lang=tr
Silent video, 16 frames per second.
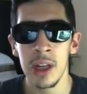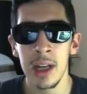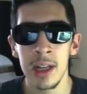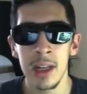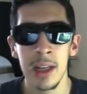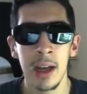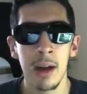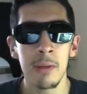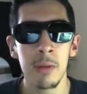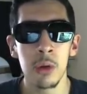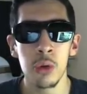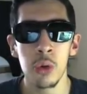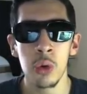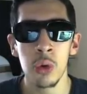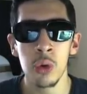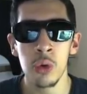Yani hafta
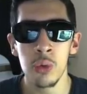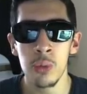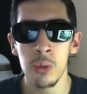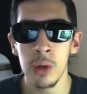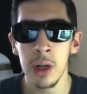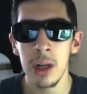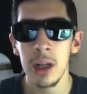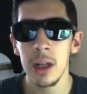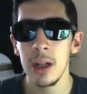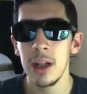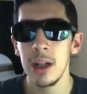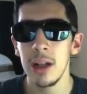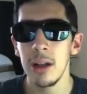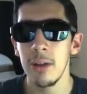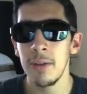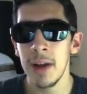sonunuzu buna
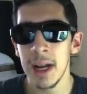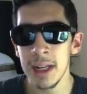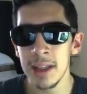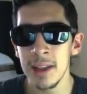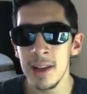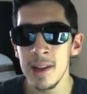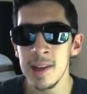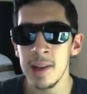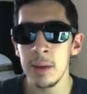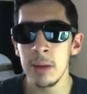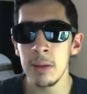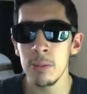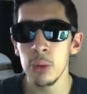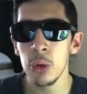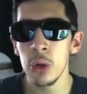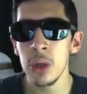verdiğiniz
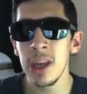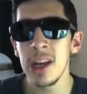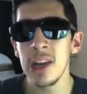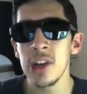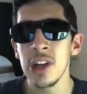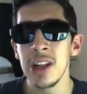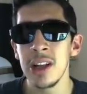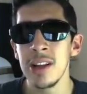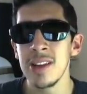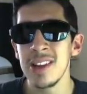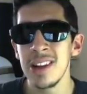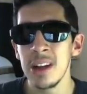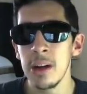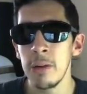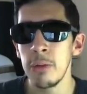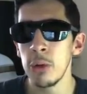zaman bu oyun gerçekten
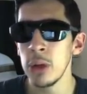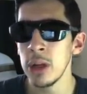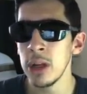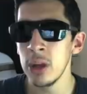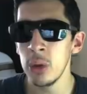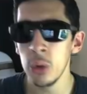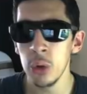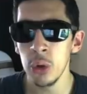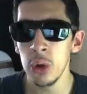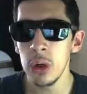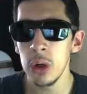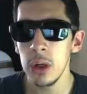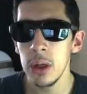insanı kafa olarak yoruyor.